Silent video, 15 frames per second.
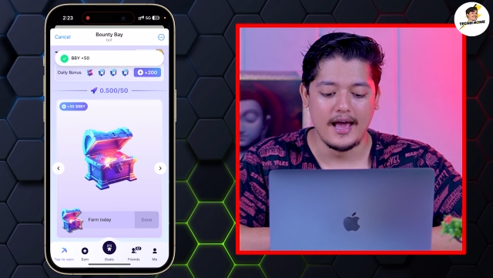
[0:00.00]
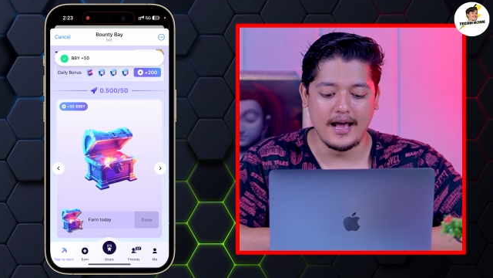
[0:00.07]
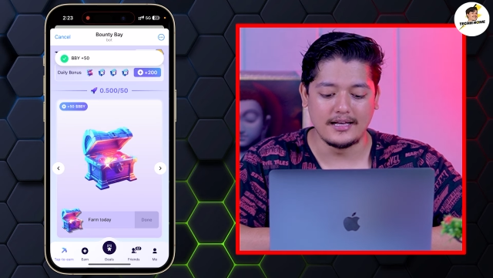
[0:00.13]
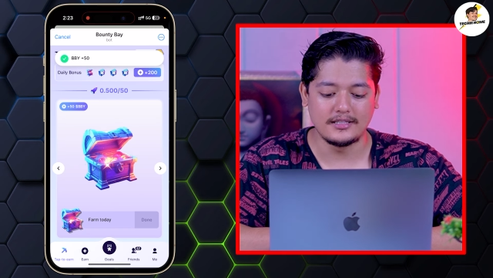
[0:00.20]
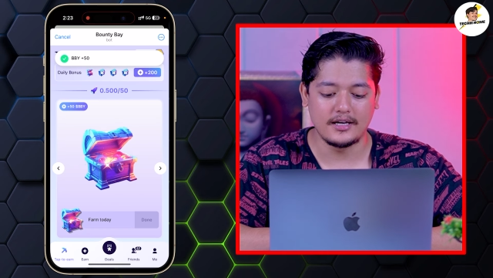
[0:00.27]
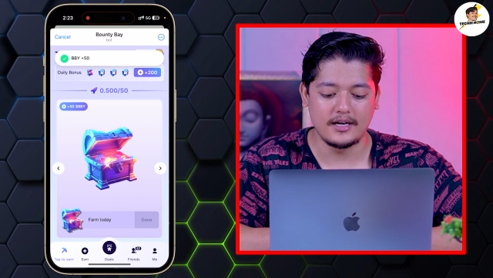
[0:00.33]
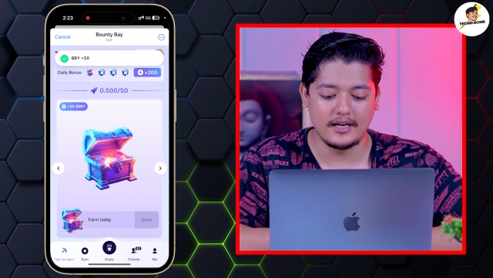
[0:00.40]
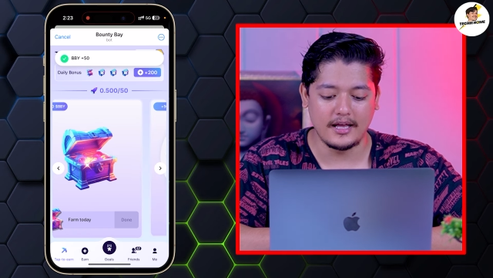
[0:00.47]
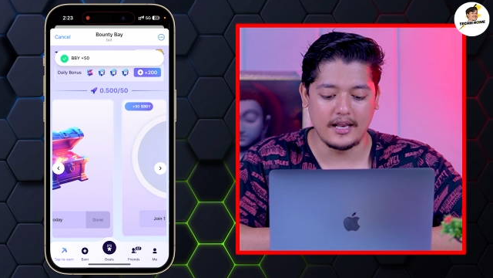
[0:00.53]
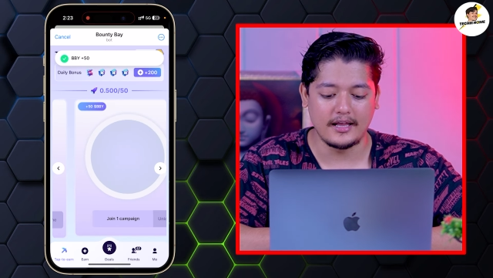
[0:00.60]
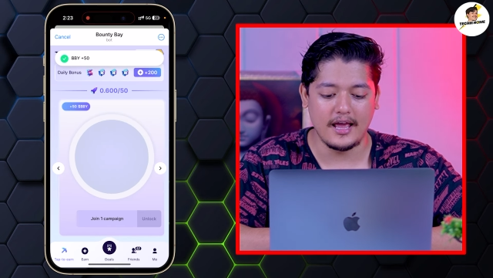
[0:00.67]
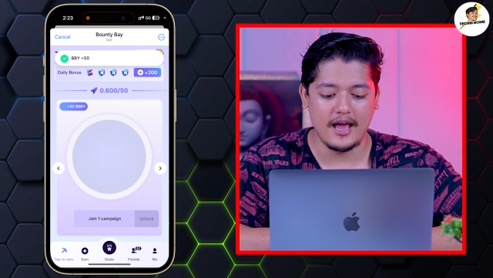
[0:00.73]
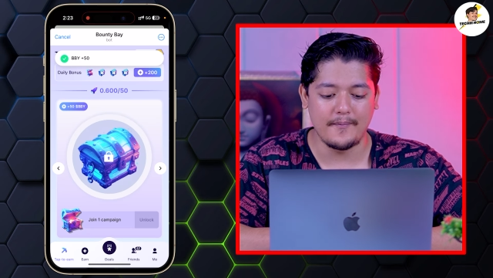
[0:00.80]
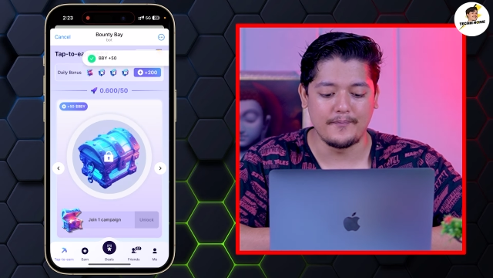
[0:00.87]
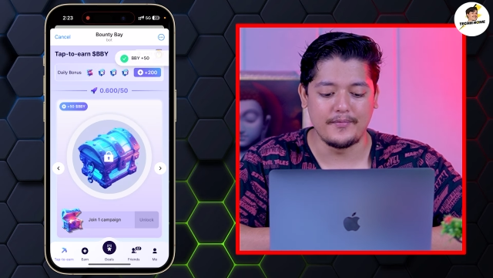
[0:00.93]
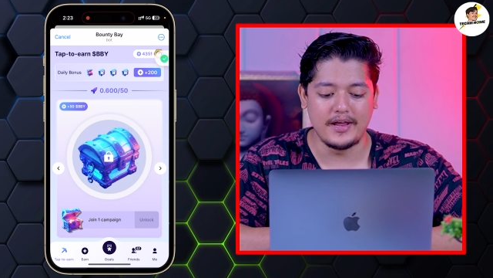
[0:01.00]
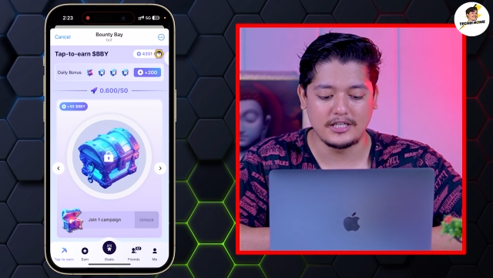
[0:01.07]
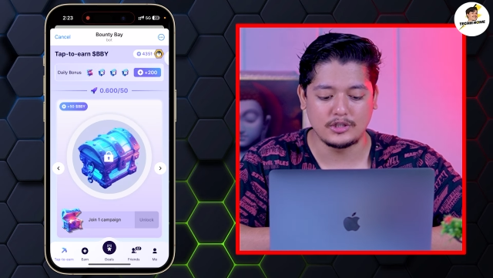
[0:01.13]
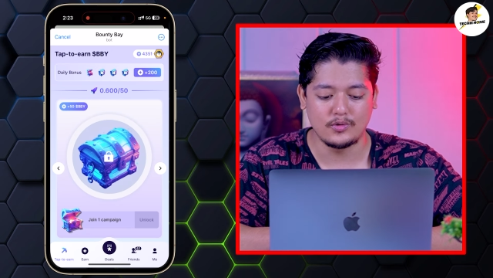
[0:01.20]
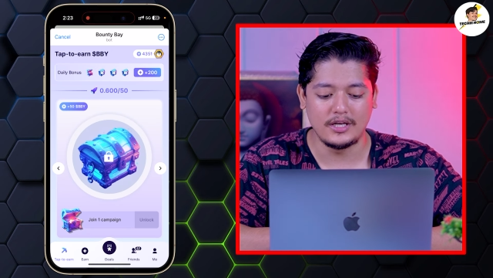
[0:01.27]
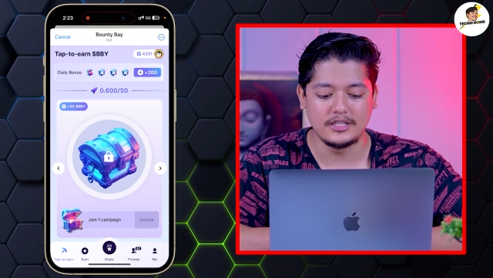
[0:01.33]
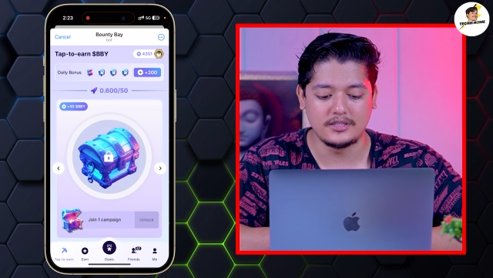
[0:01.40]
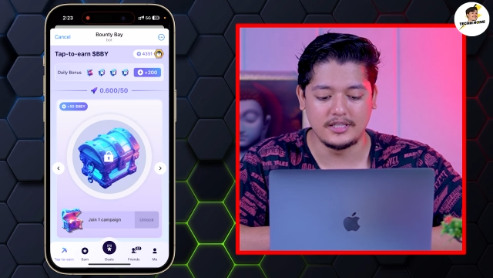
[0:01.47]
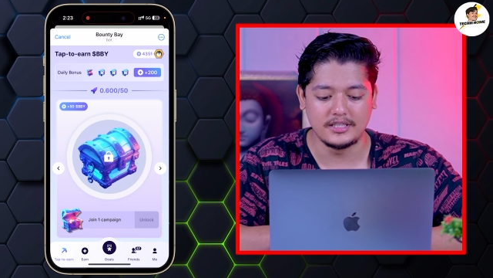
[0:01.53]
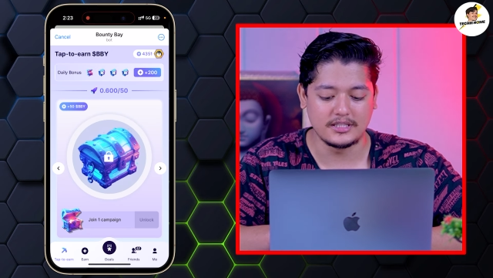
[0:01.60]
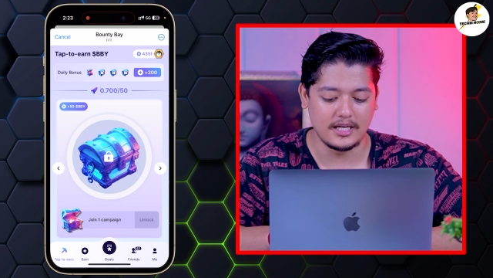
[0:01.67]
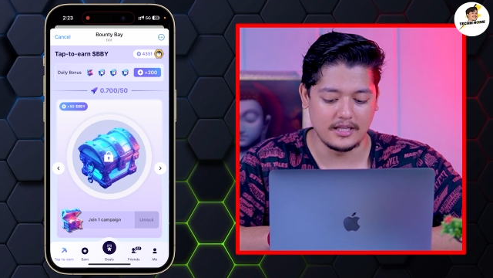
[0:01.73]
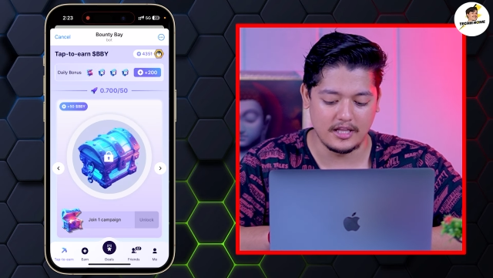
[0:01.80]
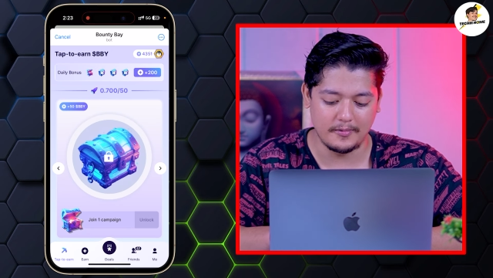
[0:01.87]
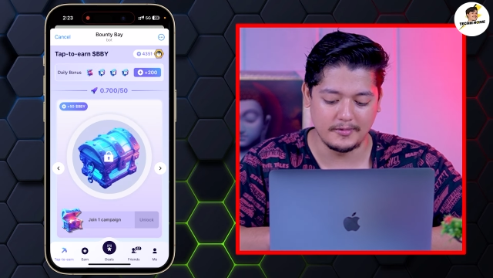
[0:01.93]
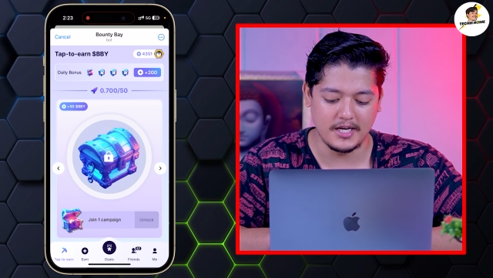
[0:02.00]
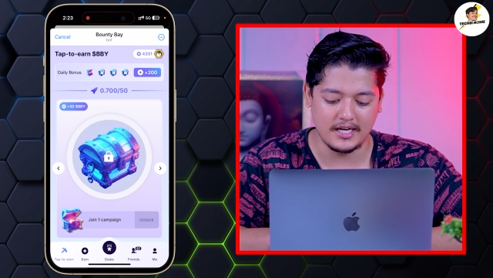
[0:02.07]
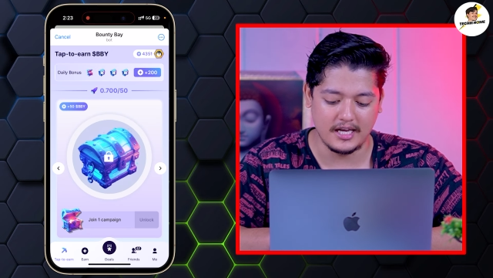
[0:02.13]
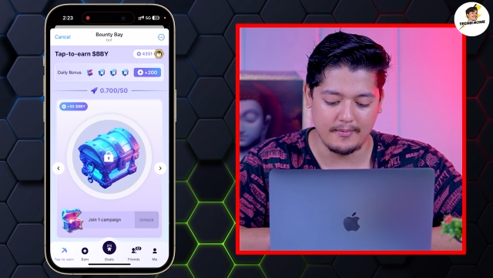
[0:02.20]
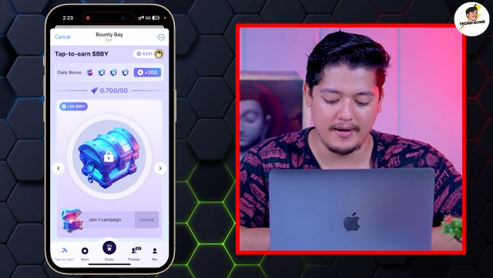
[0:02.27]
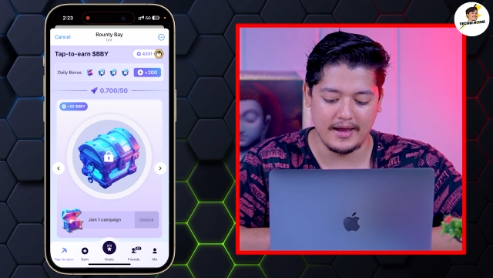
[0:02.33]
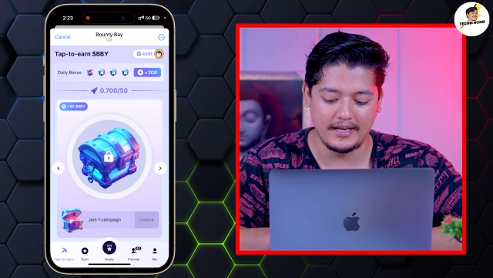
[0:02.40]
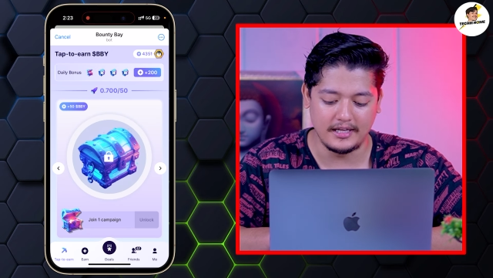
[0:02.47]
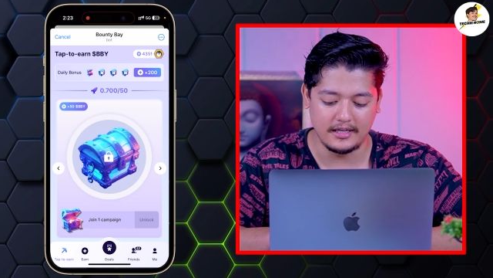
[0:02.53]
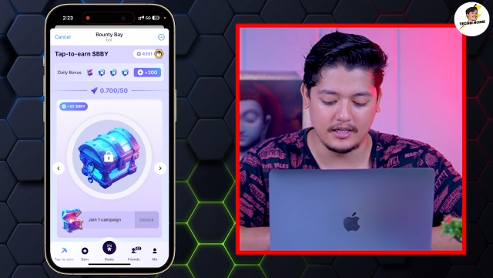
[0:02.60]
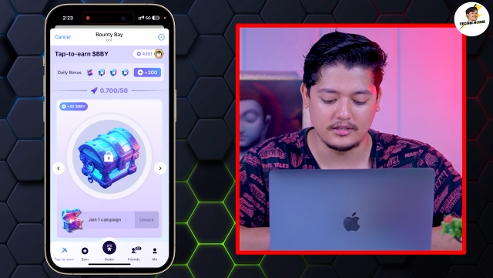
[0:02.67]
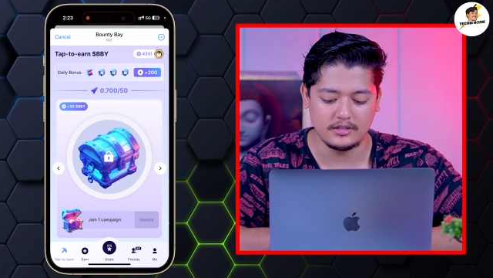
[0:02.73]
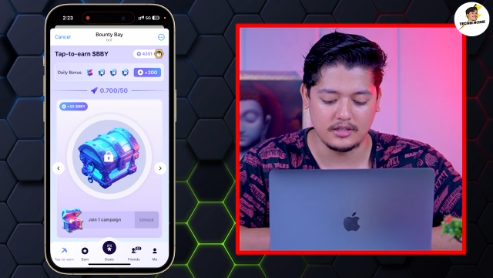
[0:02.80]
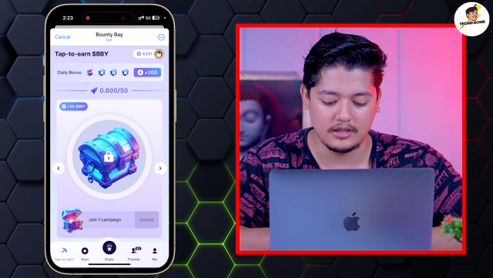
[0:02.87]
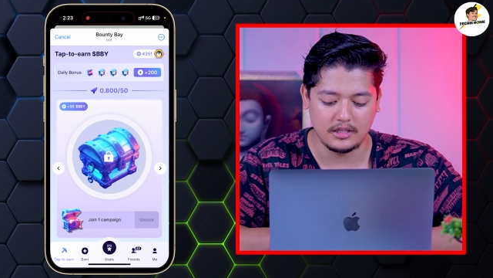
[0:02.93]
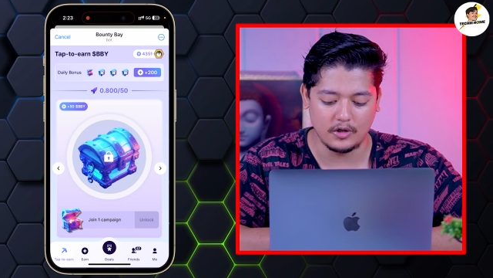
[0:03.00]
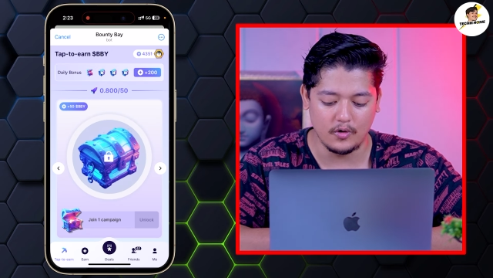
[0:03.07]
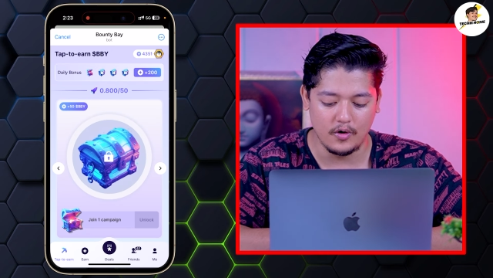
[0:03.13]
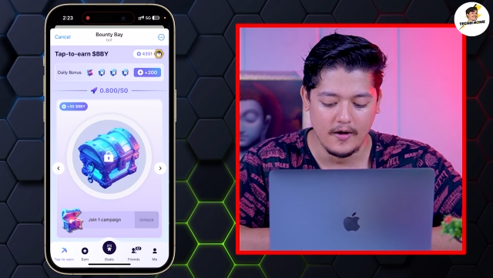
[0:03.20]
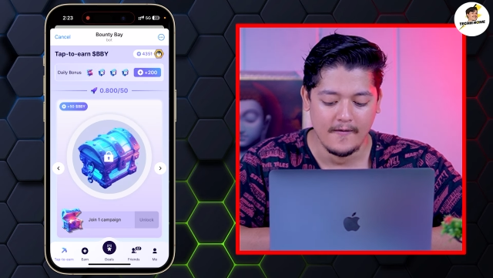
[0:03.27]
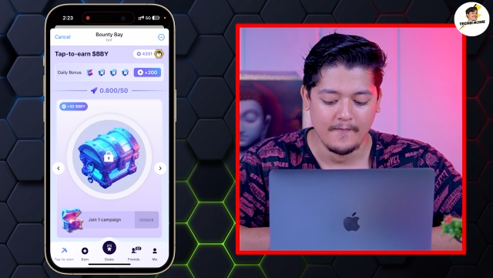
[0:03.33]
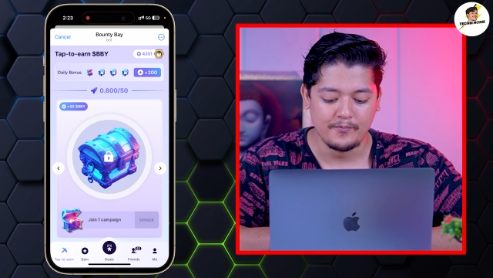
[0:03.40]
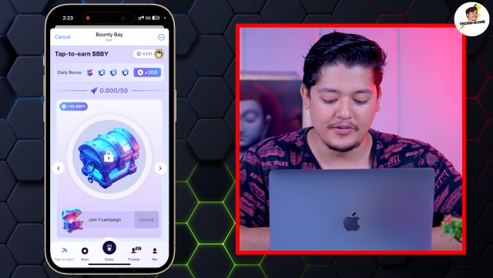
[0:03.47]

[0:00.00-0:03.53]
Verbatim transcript: ऐसे कर करके आप नेक्स्ट वाली सीरीज के अंदर भी जाके माइनिंग ज्वाइन कर सकते हो